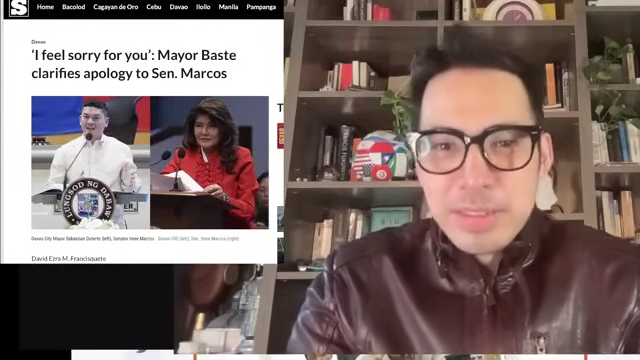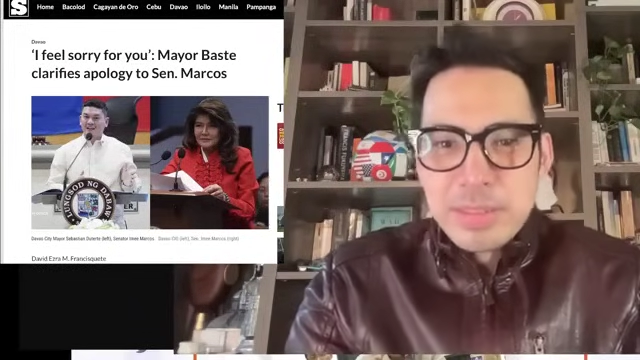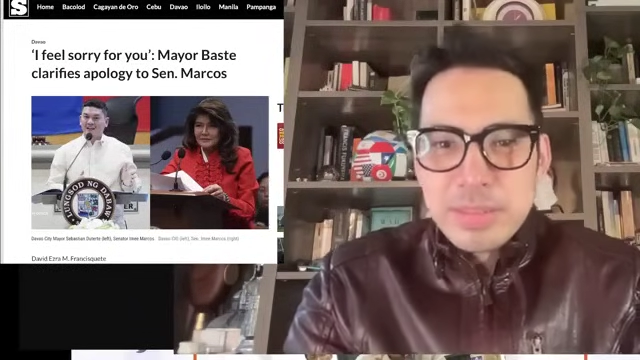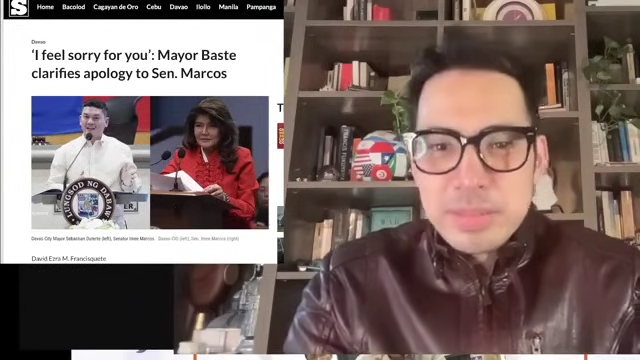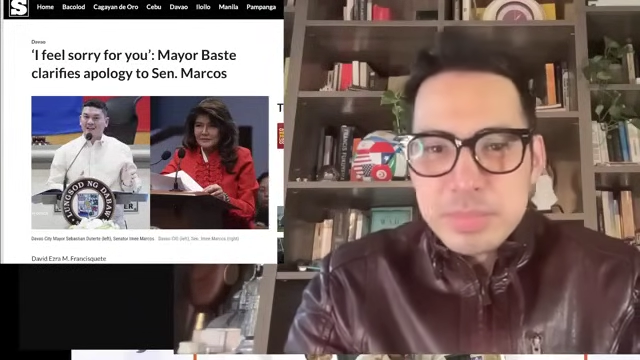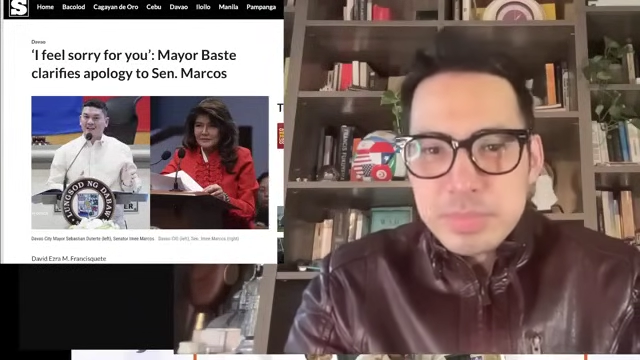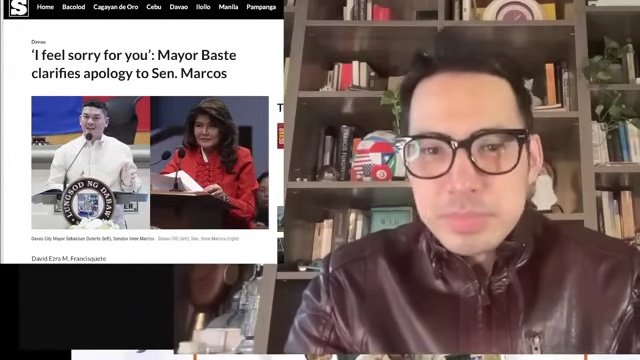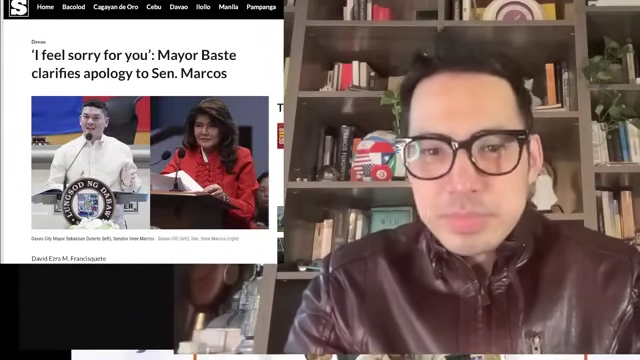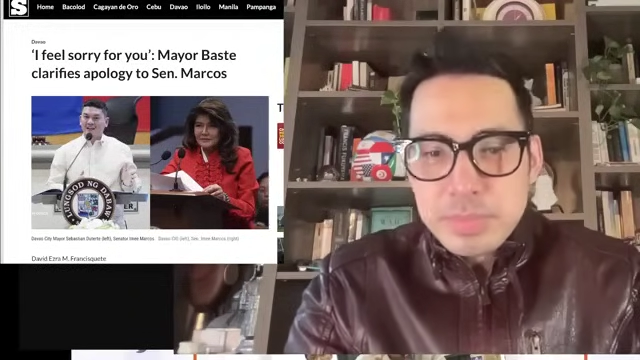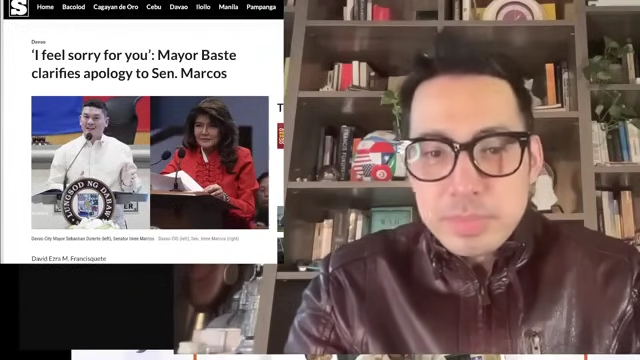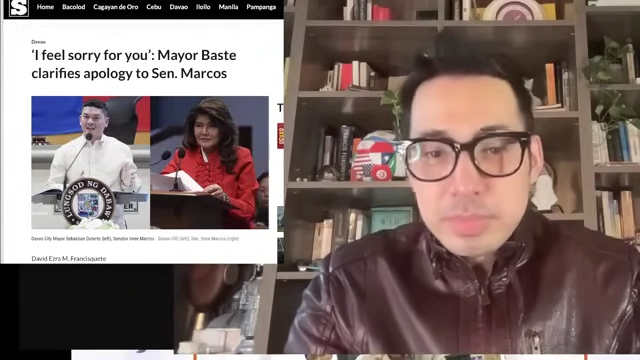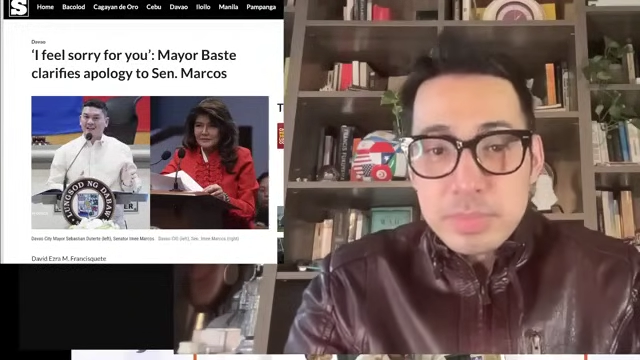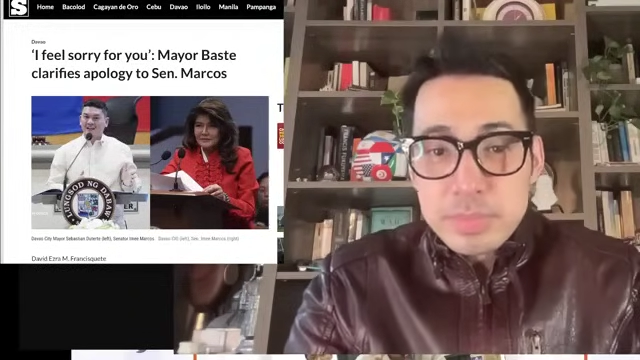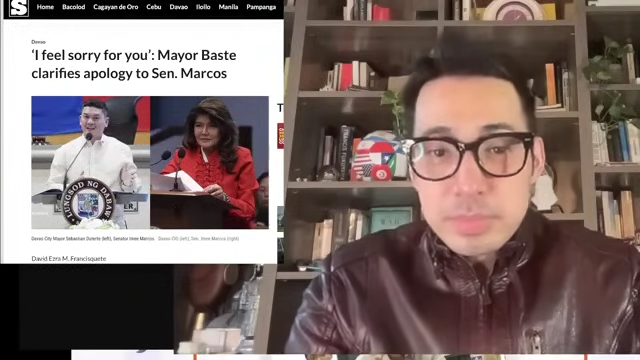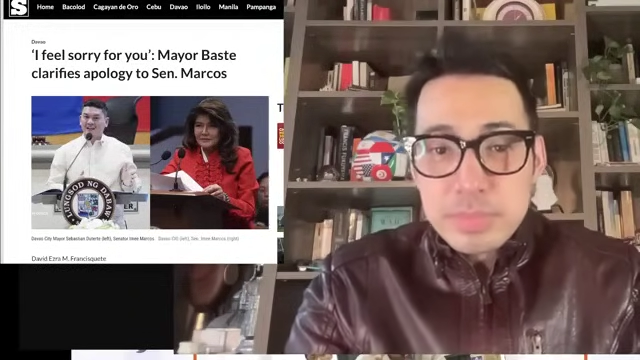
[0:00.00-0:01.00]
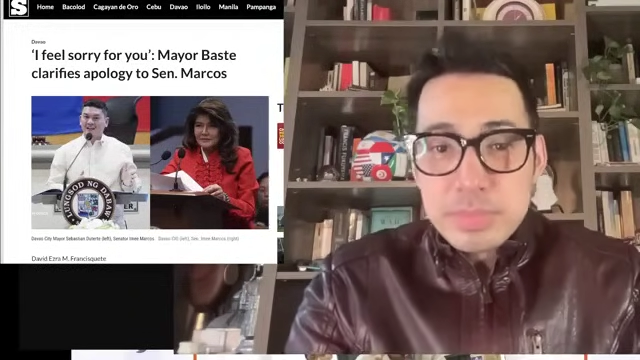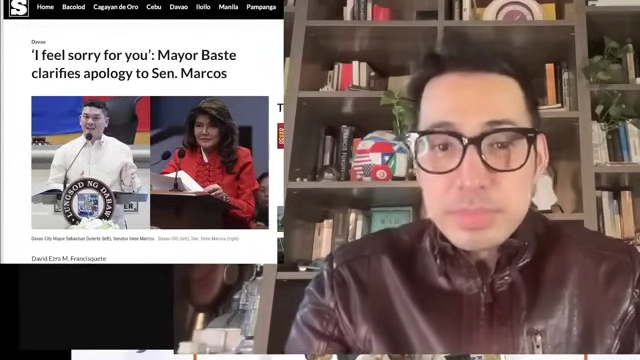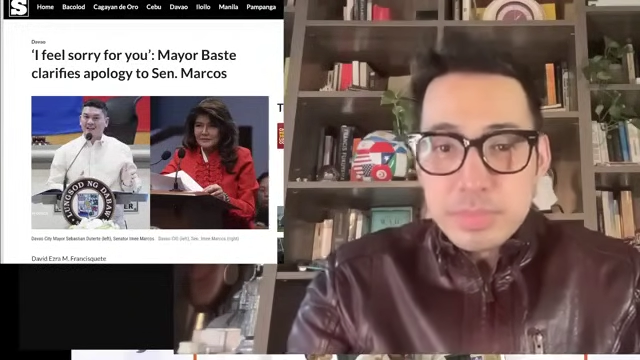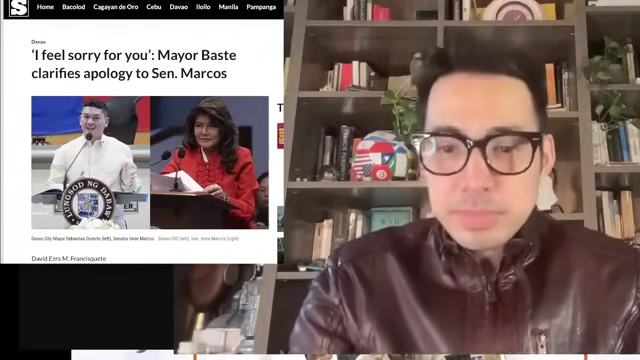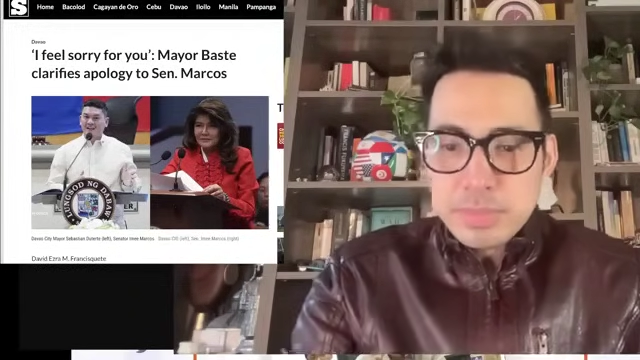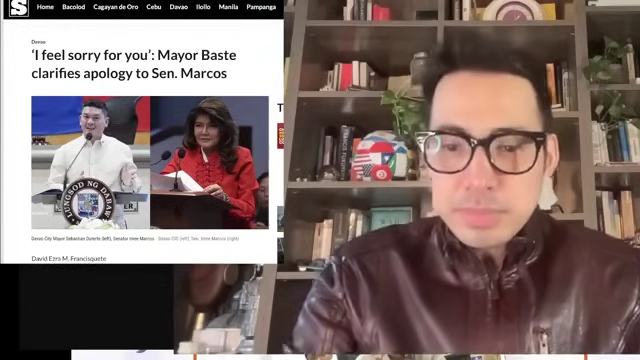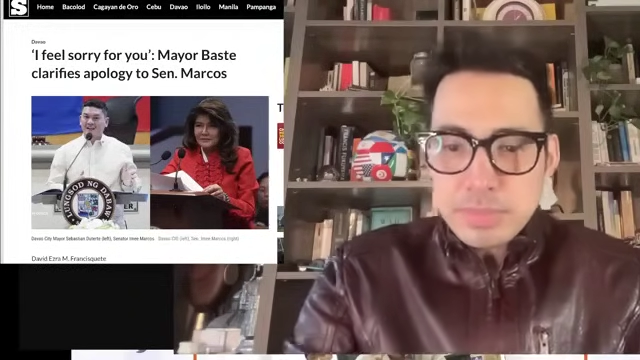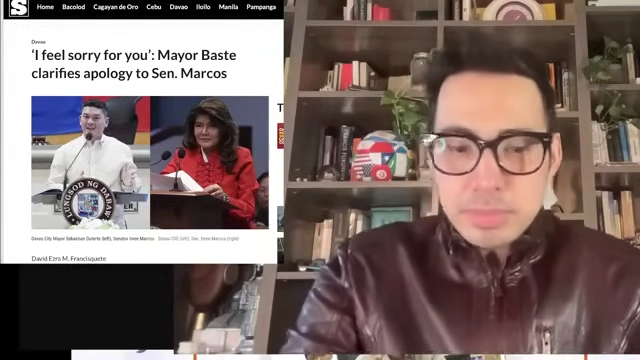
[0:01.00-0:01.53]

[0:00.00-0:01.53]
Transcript: So, nagsalita ang appointee ni